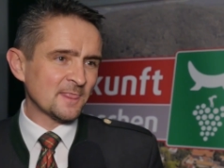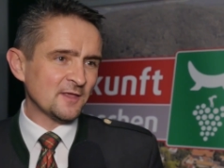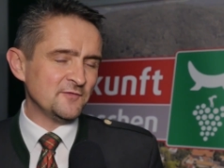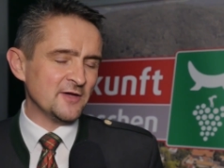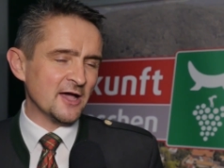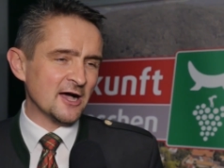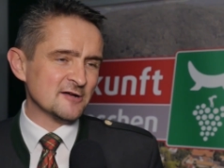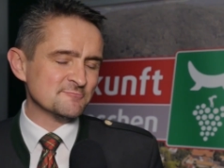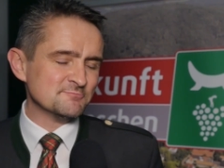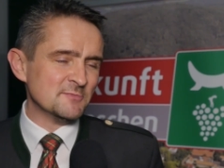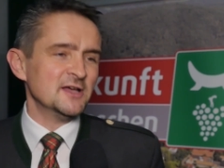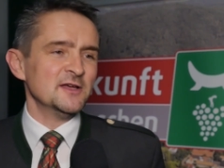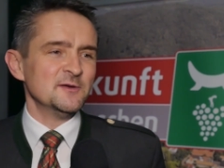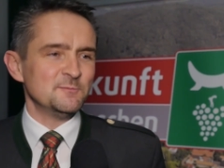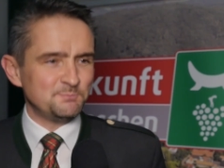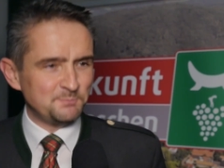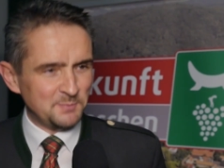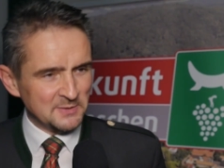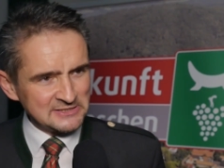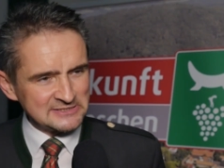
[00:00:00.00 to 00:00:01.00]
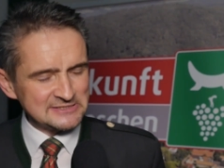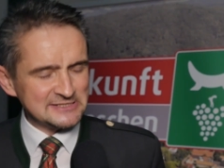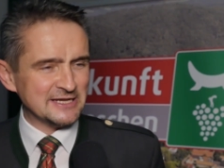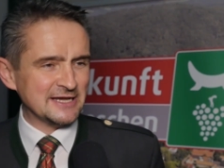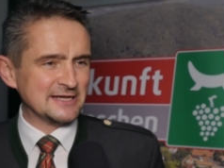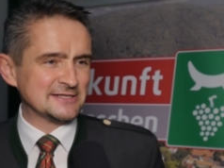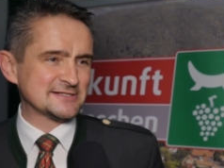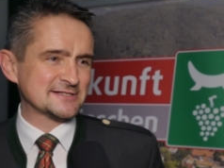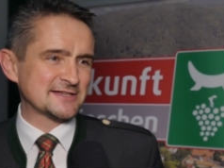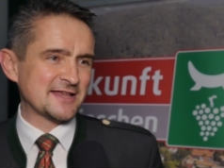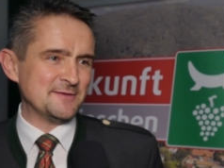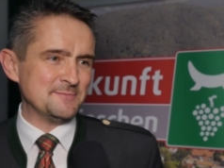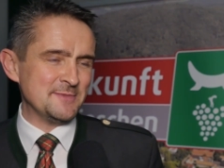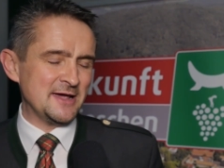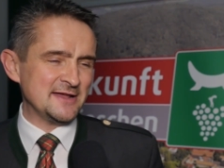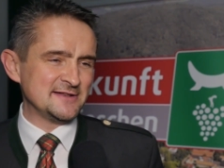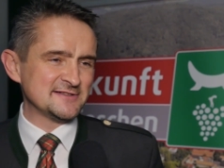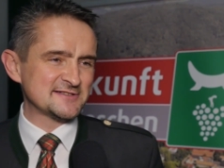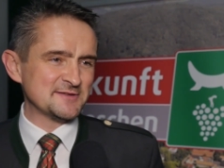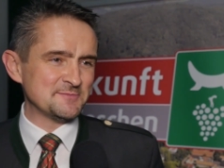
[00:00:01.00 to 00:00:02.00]
Wir haben bis jetzt
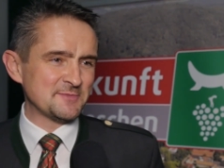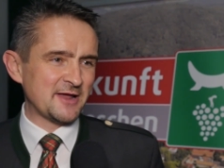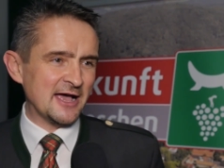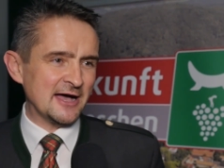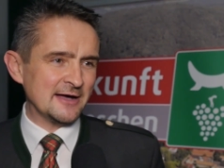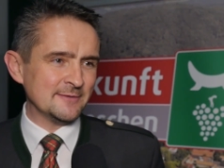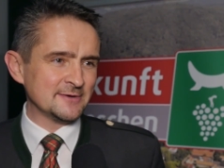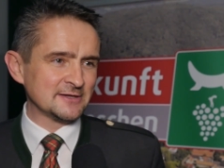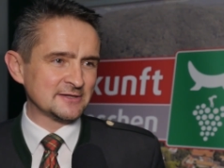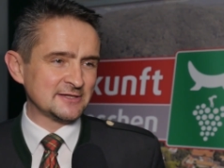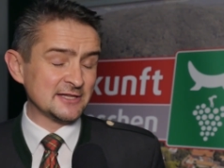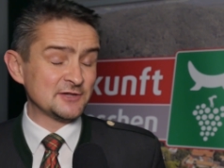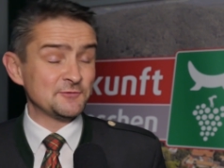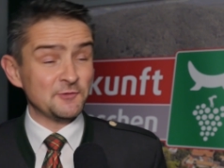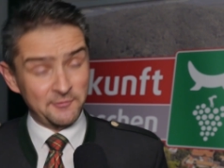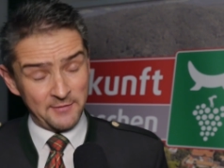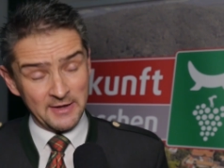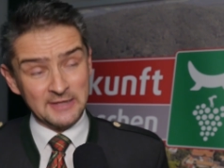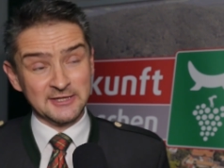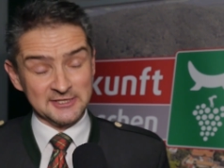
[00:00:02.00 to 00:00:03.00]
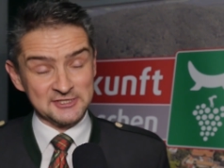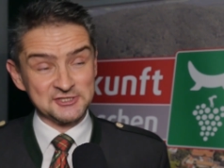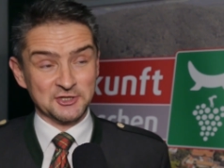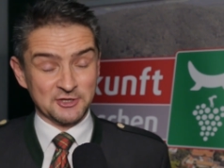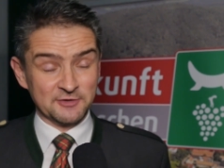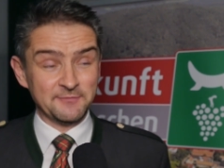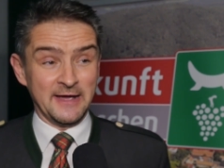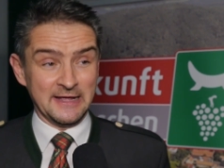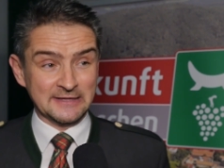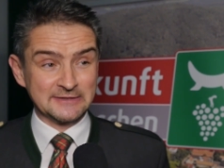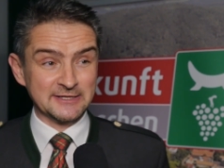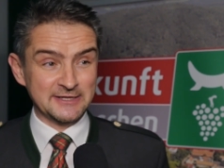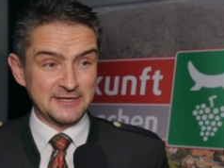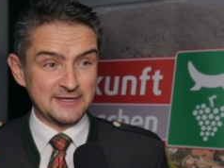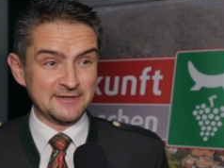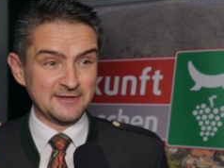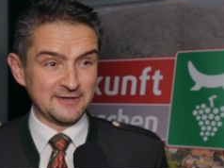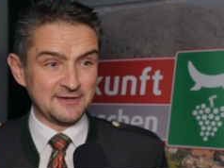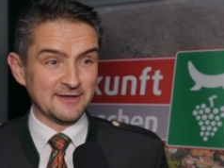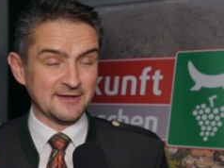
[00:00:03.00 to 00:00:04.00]
gemeinsam gearbeitet. Wir werden das auch
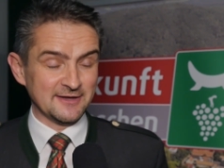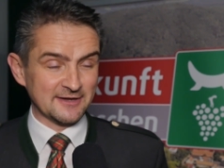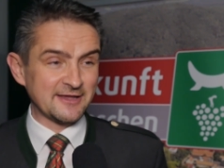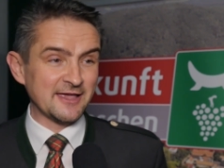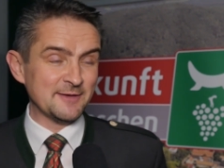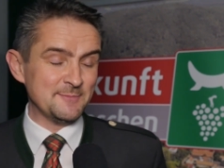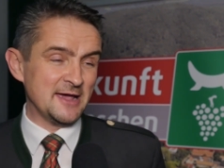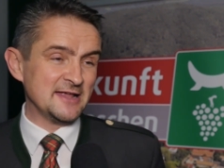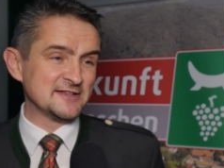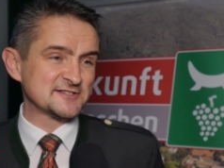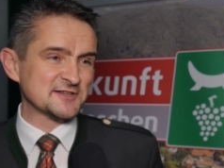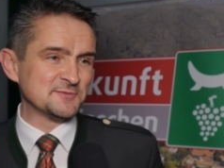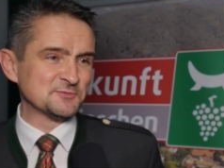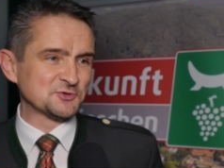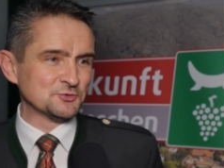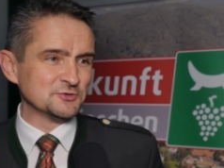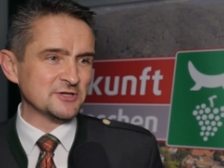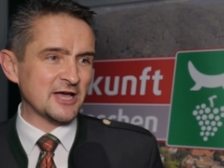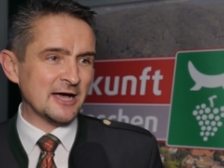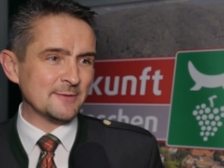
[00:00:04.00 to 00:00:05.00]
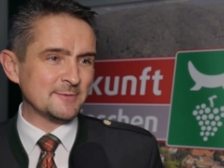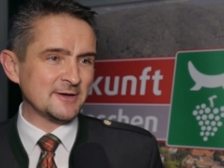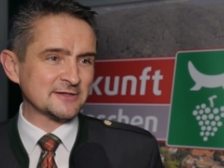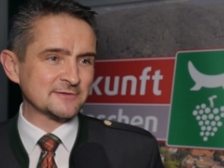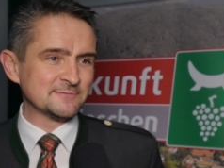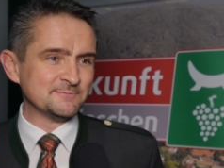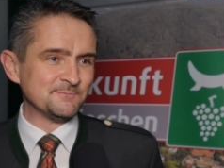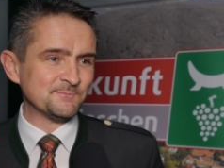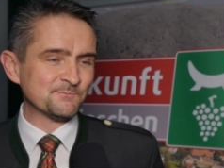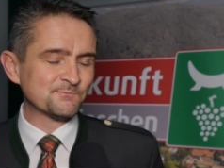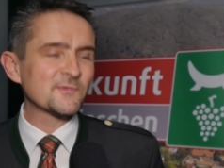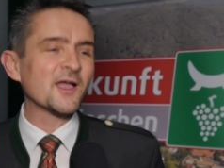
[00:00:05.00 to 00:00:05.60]
weiterhin gemeinsam tun, arbeiten.